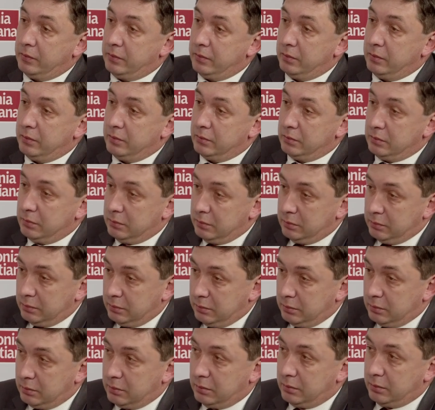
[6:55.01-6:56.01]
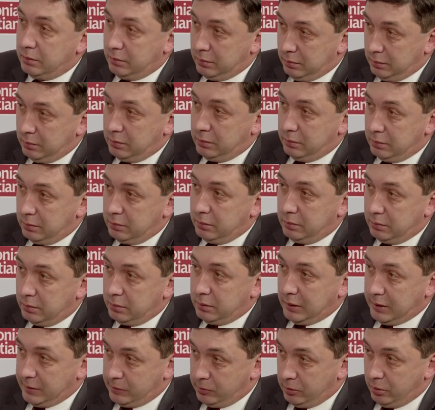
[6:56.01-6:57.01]
y,
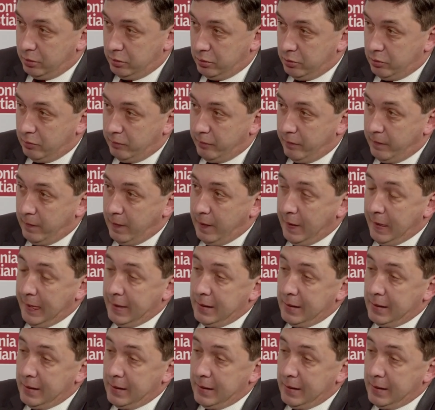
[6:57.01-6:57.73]
z Estonią.